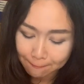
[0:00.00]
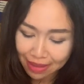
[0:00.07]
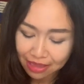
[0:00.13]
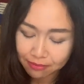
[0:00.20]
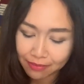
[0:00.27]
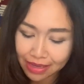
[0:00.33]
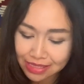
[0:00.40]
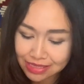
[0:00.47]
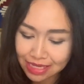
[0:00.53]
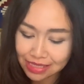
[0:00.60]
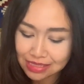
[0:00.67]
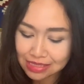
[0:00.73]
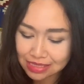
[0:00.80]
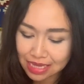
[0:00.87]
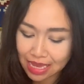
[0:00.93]
มันไม่ชั
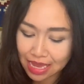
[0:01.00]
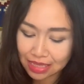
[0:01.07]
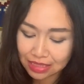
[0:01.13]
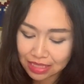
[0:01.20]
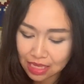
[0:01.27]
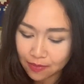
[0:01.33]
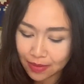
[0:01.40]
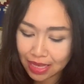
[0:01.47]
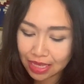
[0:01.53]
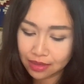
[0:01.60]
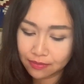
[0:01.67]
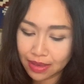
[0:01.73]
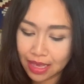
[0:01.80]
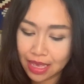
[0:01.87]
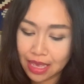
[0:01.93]
ดเจนที่ผ่า
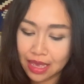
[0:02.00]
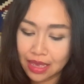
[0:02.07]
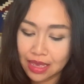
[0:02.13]
นมา